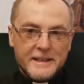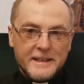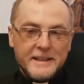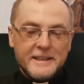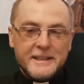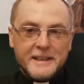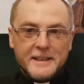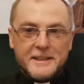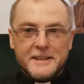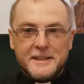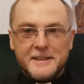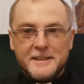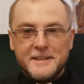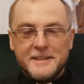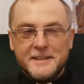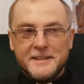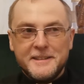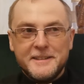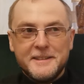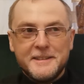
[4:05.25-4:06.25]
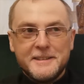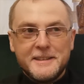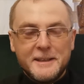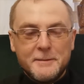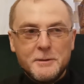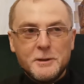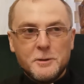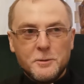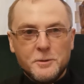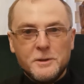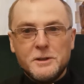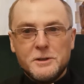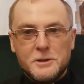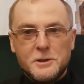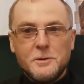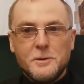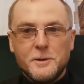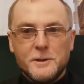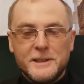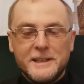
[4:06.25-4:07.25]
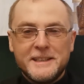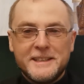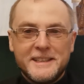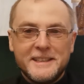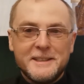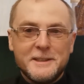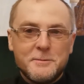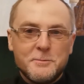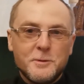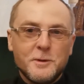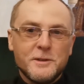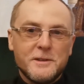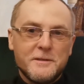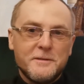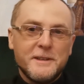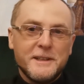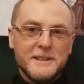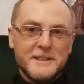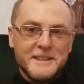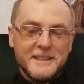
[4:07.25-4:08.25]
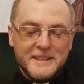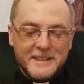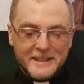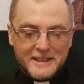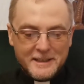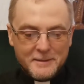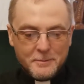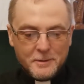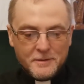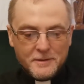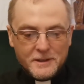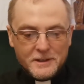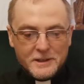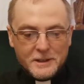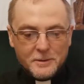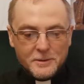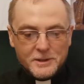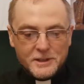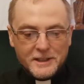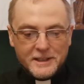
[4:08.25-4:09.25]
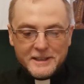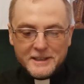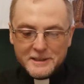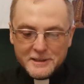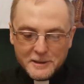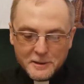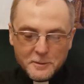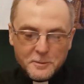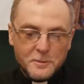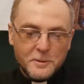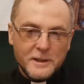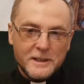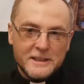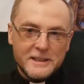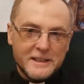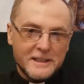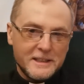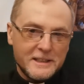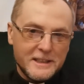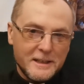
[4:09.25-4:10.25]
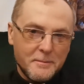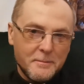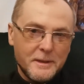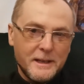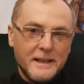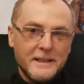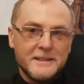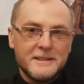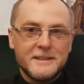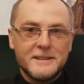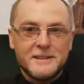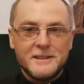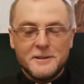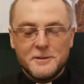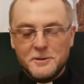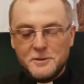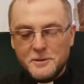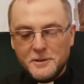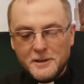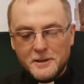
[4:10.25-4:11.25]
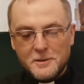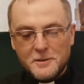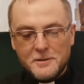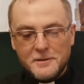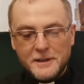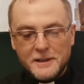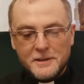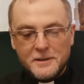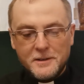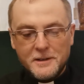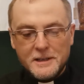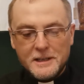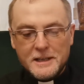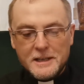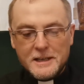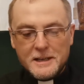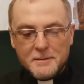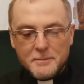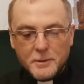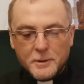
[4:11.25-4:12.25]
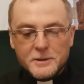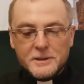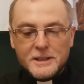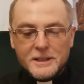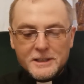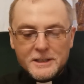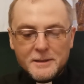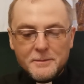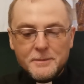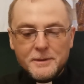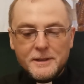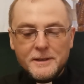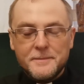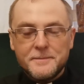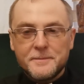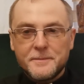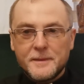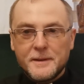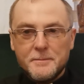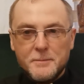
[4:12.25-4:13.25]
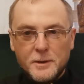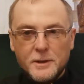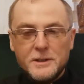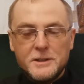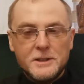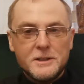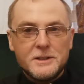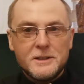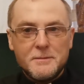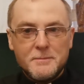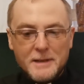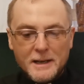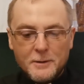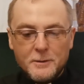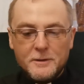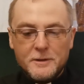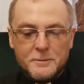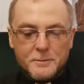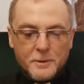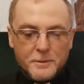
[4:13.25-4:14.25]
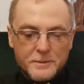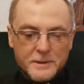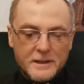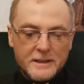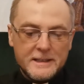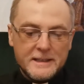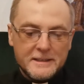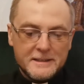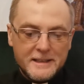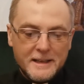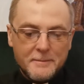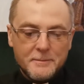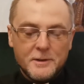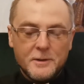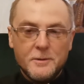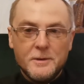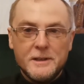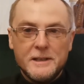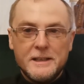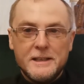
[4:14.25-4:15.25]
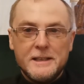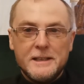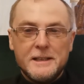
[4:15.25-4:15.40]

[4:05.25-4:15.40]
I tak, e, tak mnie to uderzyło, jak kiedyś młody właśnie tata powiedział, że rezygnuje z jakiejś tam pracy, z czegoś dodatkowego, bo chce, żeby moje dzieci miały wspomnienia ze mną,